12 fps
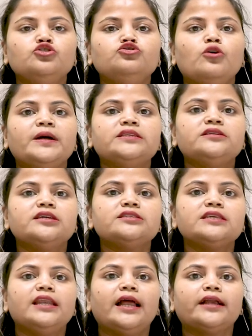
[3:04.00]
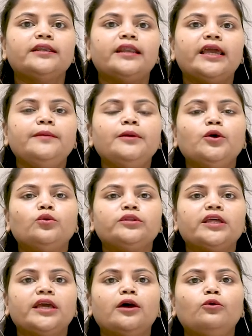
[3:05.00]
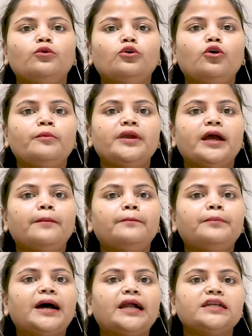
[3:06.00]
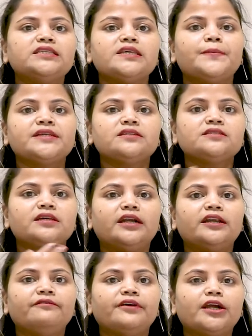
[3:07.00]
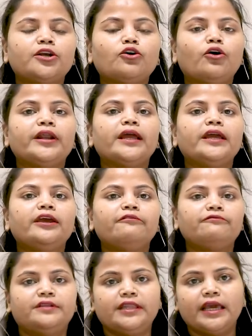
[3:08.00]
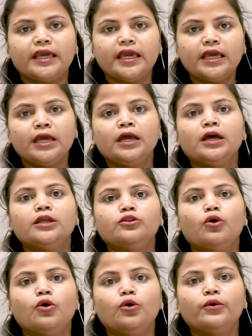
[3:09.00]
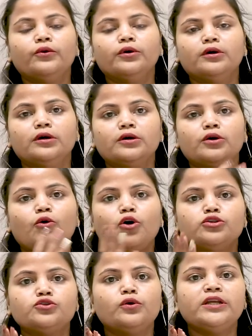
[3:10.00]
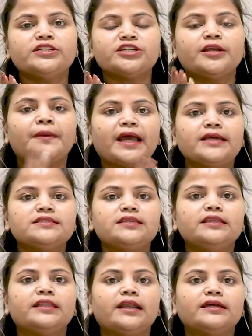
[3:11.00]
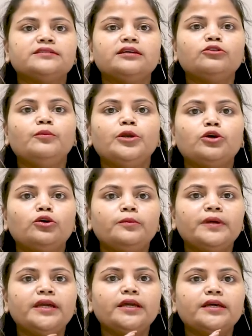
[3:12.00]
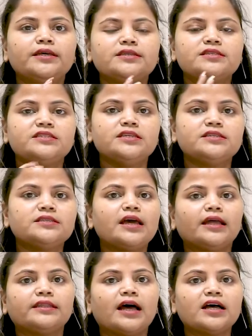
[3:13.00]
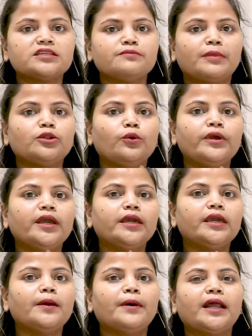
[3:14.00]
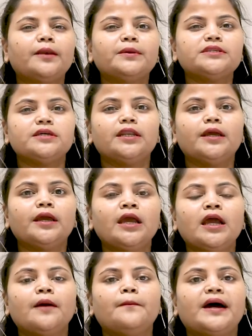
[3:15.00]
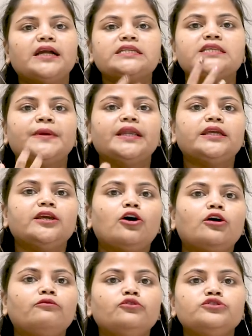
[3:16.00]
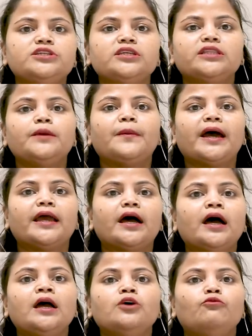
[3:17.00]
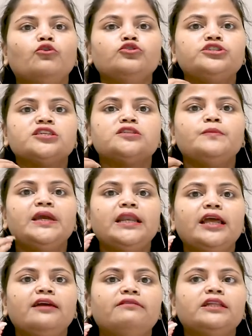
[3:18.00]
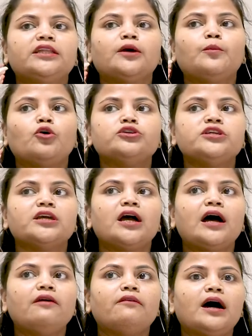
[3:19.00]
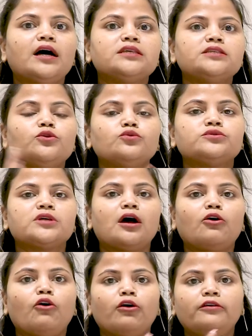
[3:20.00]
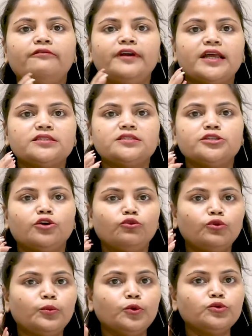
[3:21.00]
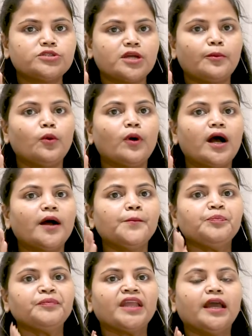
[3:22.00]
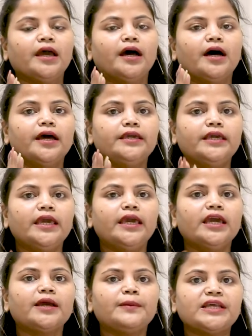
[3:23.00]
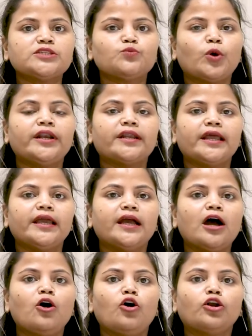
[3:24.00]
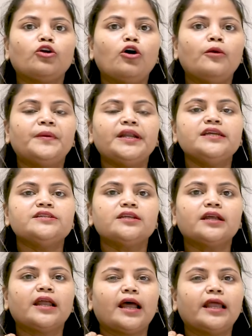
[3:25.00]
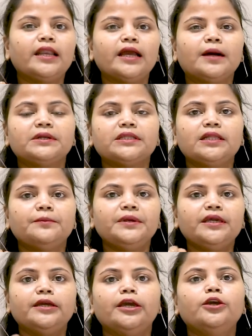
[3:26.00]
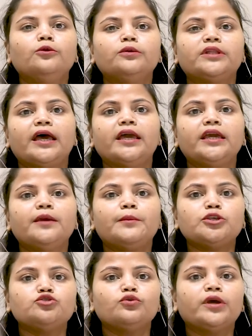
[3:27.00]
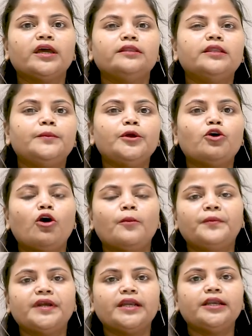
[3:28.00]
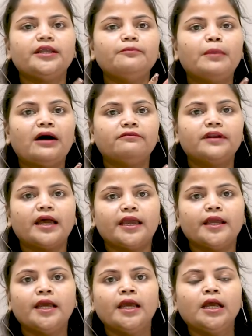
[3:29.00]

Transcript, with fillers: जो बच्चे सिलेक्ट नहीं भी होते हैं उनको भी हम पार्टिसिपेशन सर्टिफिकेट और एक गिफ्ट देंगे तो कॉन्सोलेशन प्राइस की तरह से तो बिल्कुल भी इस चीज से हताश मत होइए कि हमारे बच्चे ने पार्टिसिपेट किया और वो जीत नहीं पाया वो जिस भी लेवल तक पहुंचेगा वहां से उसका कॉन्फिडेंस जरूर बूस्टअप होगा आ, ये एक प्लस पॉइंट रहेगा और कंपटीशन कराने का मतलब ही यही होता है कि बच्चों के अंदर भी कॉम्पिटिटिव भावना है